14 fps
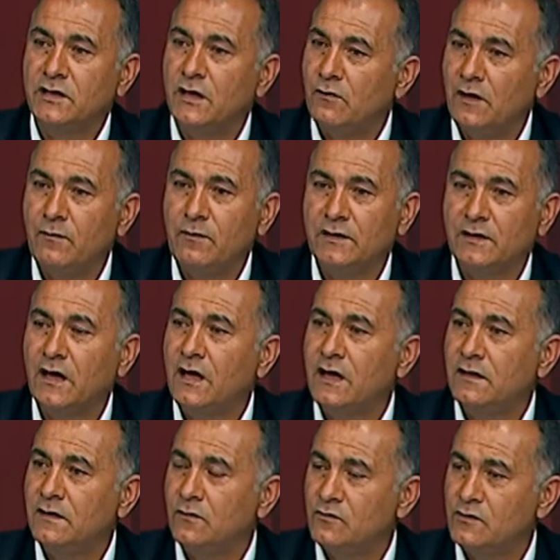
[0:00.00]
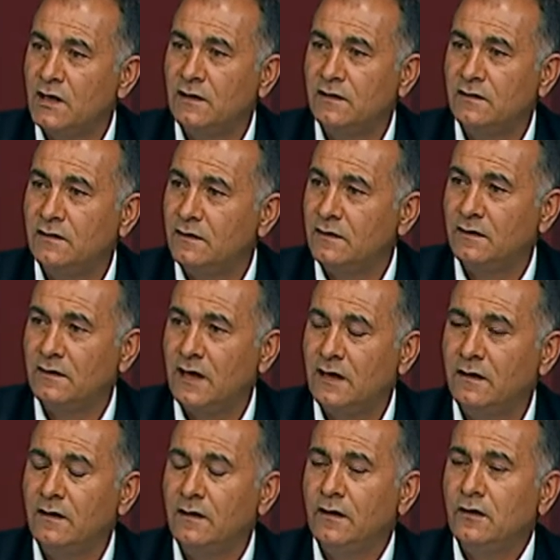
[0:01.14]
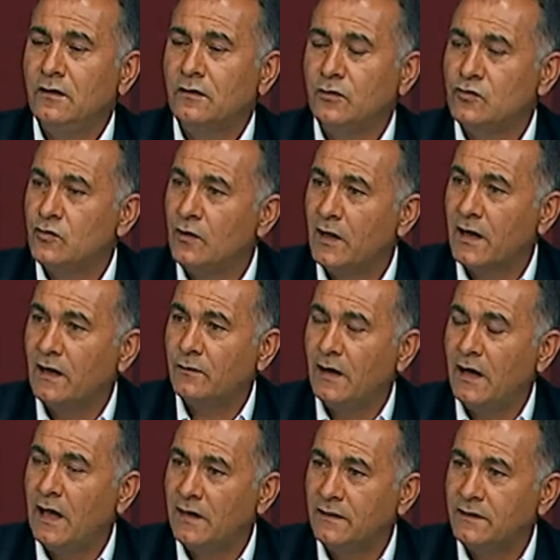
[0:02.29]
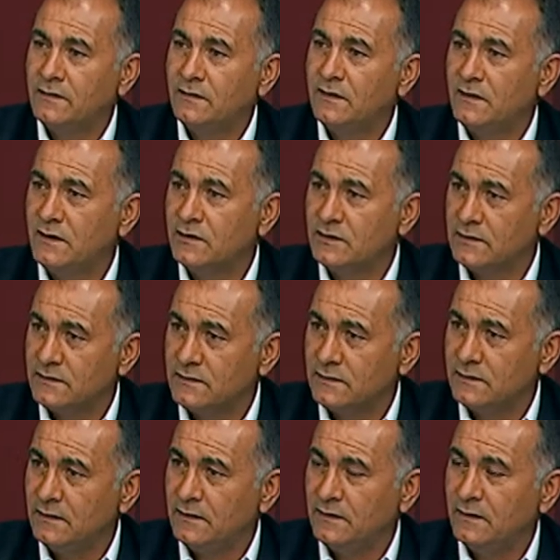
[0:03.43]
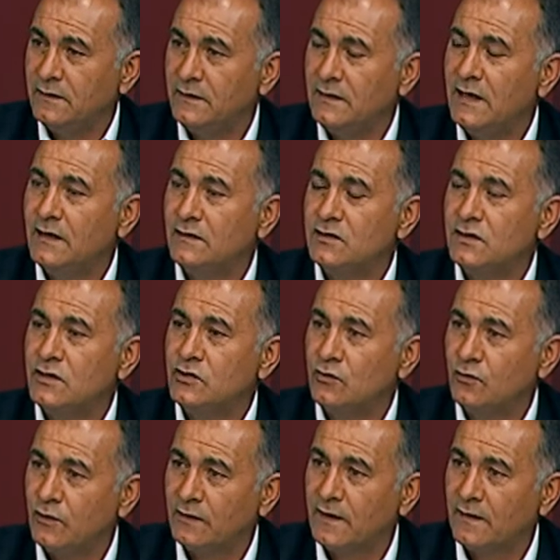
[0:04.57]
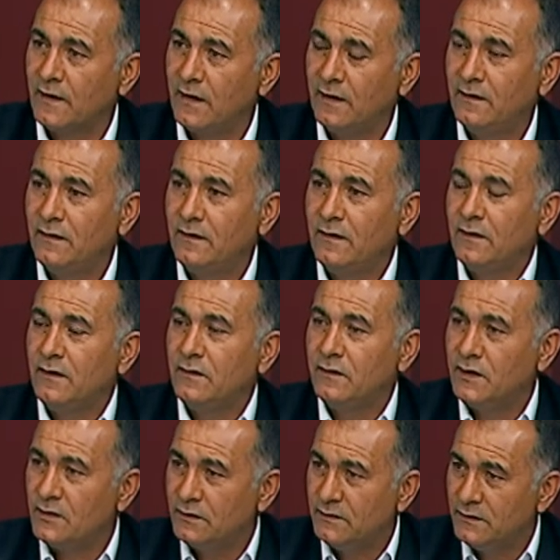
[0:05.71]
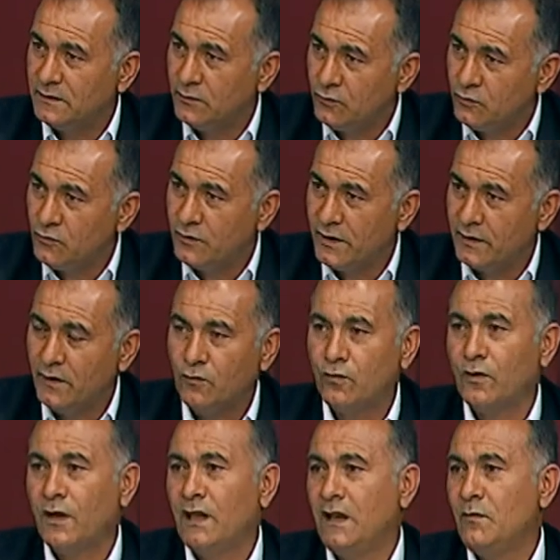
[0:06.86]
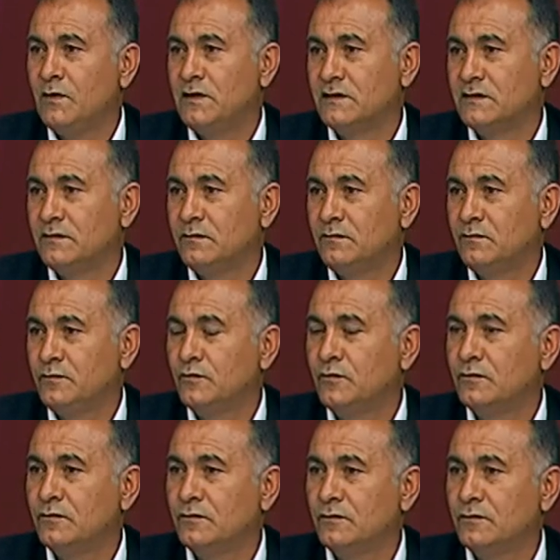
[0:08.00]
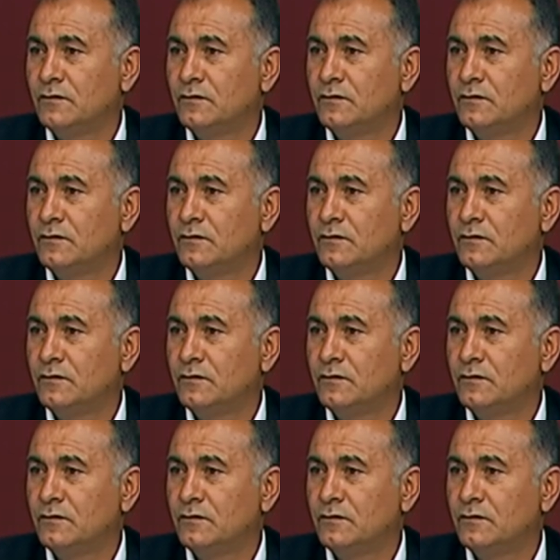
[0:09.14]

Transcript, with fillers: Çevrilebilir. Gayet de güzeldir, iyidir. Hı hı. Yani toz olarak alınır. Geriye diğer işte çikolatada, diğer e, ürünlerde kullanılabilir. Bu, toz olarak bu,